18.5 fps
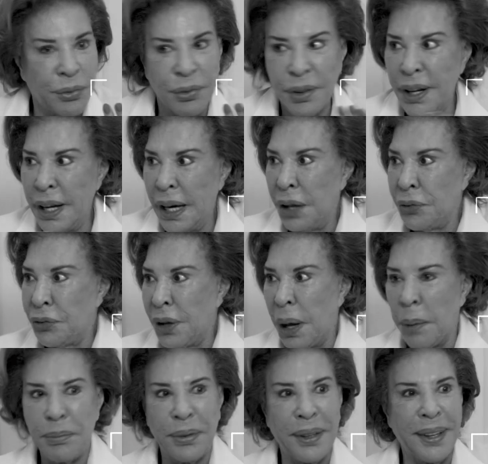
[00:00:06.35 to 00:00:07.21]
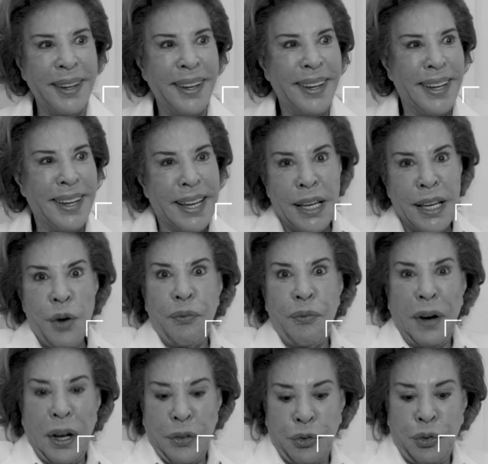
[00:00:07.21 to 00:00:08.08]
Ela sabe. Eu
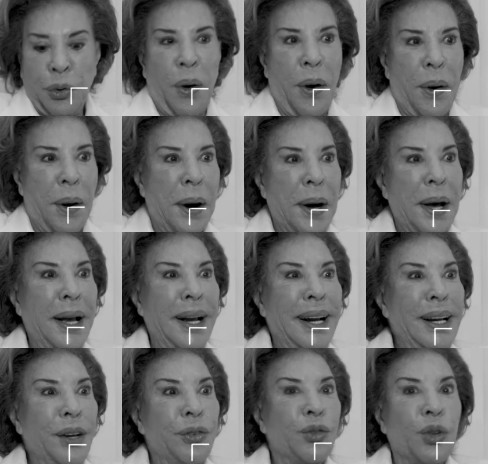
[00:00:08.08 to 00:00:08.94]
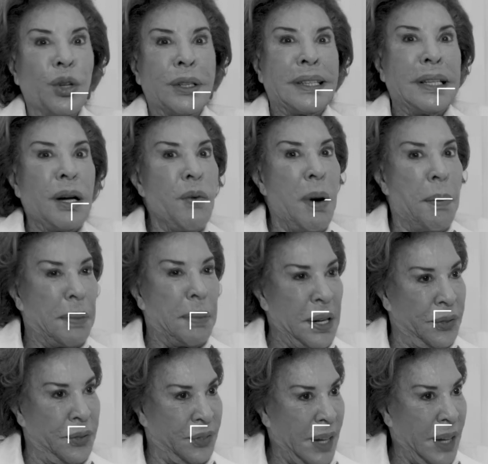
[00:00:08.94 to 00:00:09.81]
faço, ó, eu sou tão
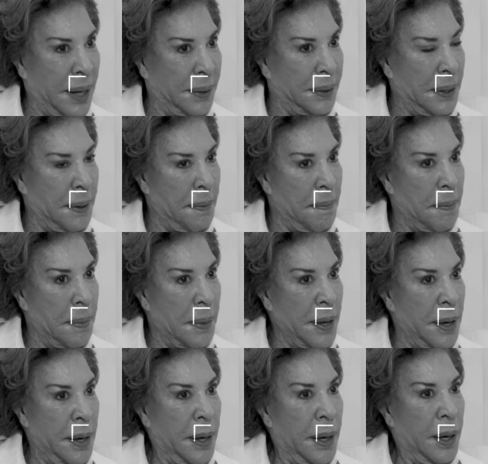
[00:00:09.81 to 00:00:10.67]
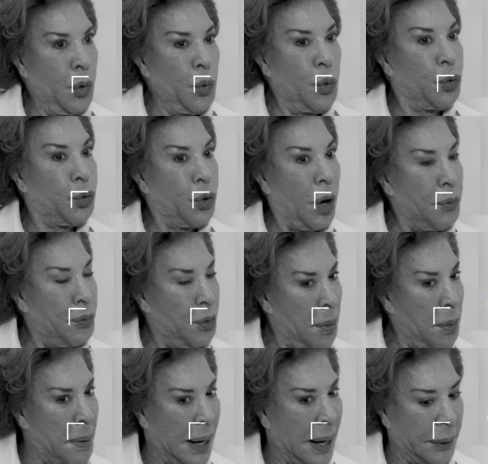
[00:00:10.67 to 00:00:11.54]
apressada, eu não sou
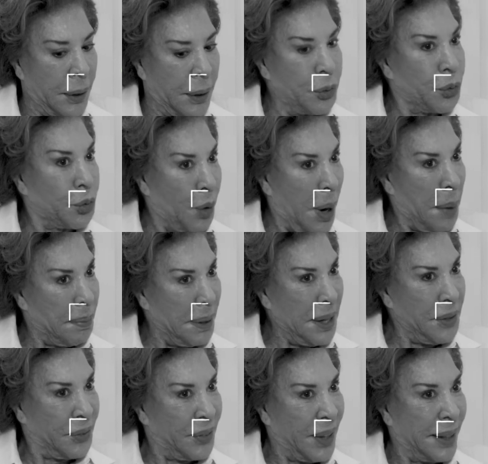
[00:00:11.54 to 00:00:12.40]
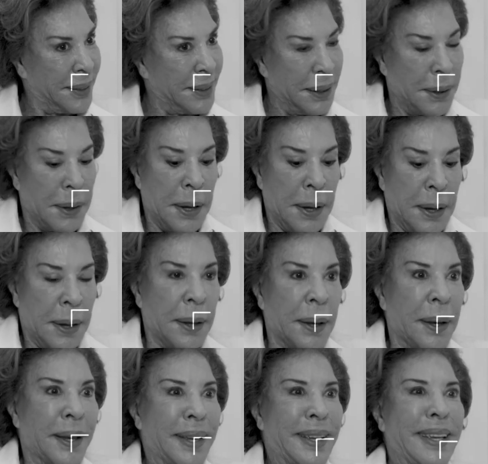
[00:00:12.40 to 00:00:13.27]
afobada, eu sou apressada.
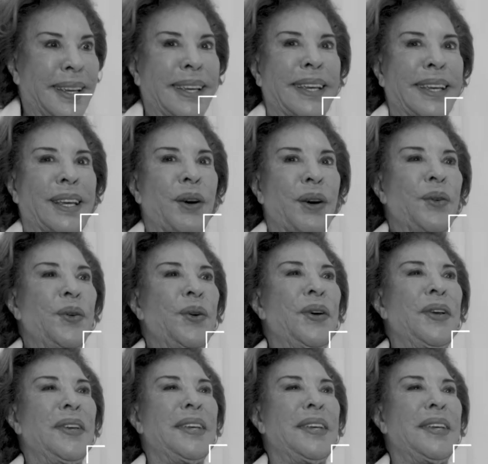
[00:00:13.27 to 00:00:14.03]
Que eu não...